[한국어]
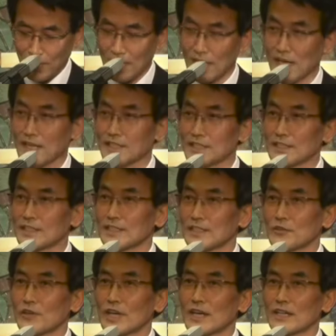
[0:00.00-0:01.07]
말라
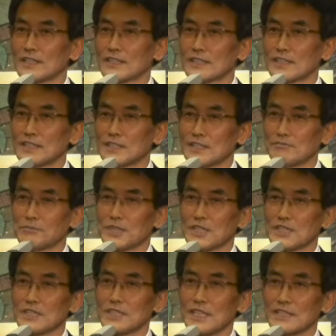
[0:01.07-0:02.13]
하였거니와 그 이전
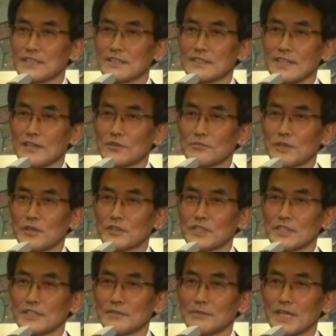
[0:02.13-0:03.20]
편지에서 사도 바울이
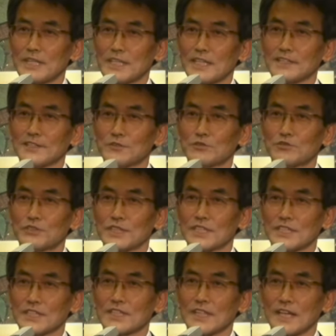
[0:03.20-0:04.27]
언급할 때 이런 구절이
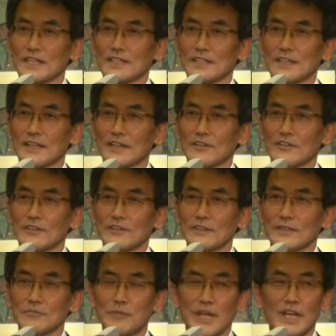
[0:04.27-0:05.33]
있었다는 거예요.
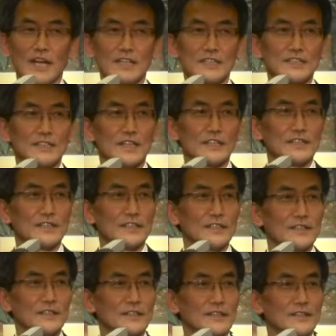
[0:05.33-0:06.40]
음행하는
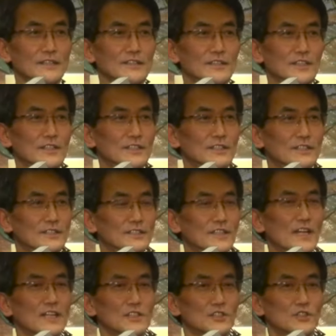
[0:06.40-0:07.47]
자들을 너희들은
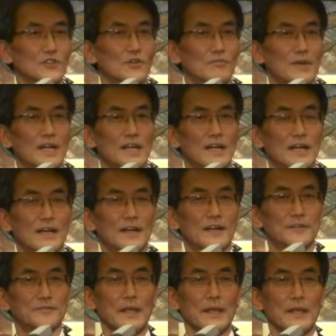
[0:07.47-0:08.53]
사귀지도 말라.